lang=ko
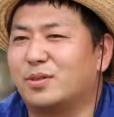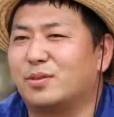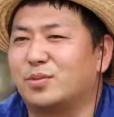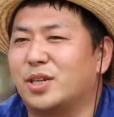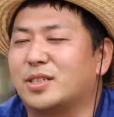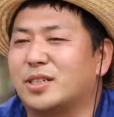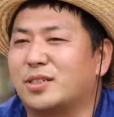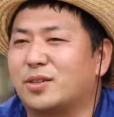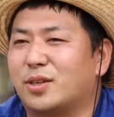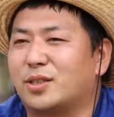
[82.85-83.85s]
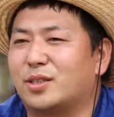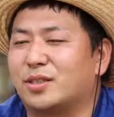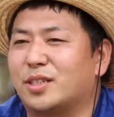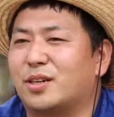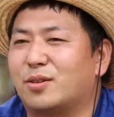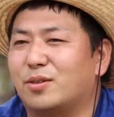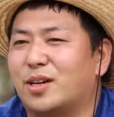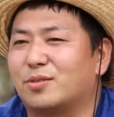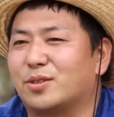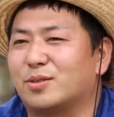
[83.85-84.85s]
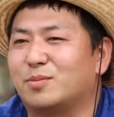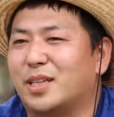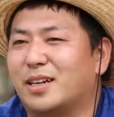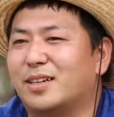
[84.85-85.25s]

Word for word: 문화재청에 등재된 걸로 알고 있습니다.